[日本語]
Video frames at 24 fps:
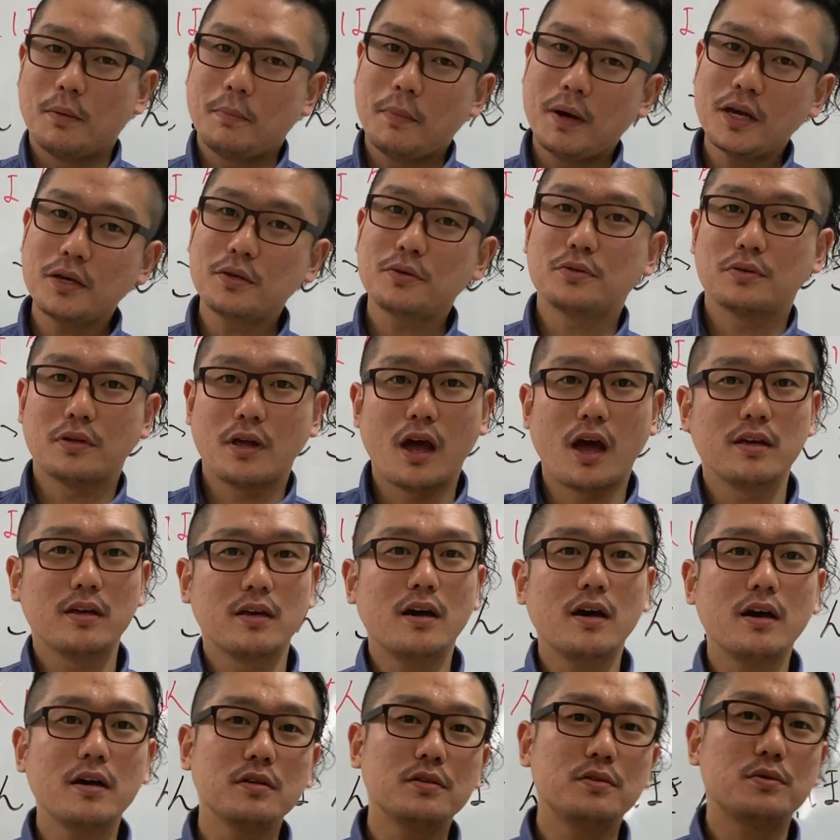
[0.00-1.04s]
いや、マイクね、
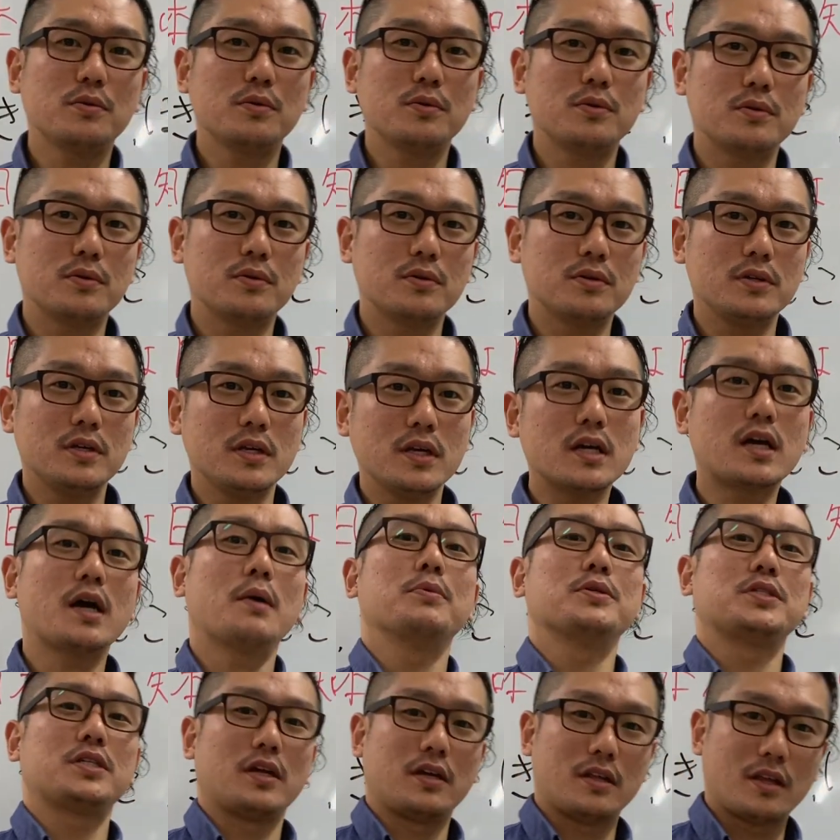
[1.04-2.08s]
意外といいか
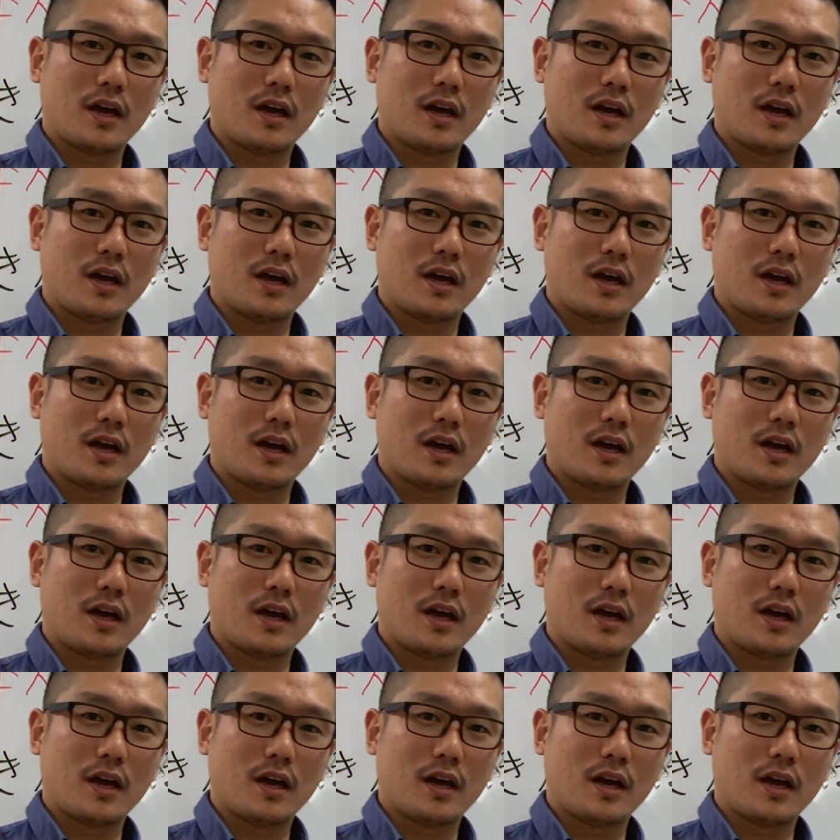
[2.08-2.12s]
もしれ